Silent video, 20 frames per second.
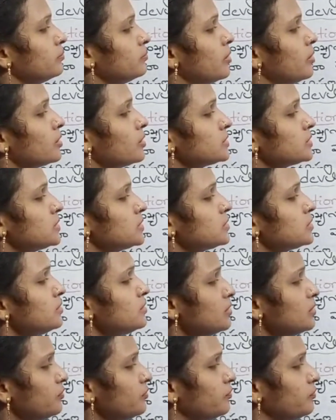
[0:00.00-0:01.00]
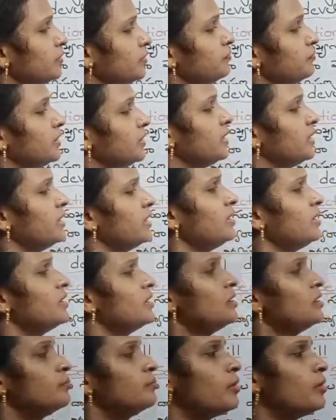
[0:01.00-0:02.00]
మార్క్స్ ఇస్ ఫిఫ్టీ
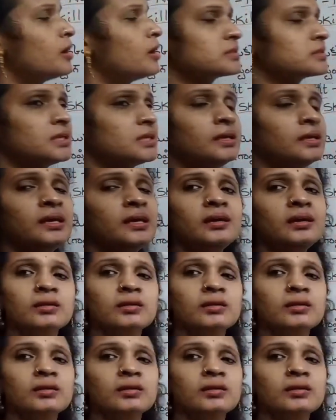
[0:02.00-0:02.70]
మార్క్స్ అండి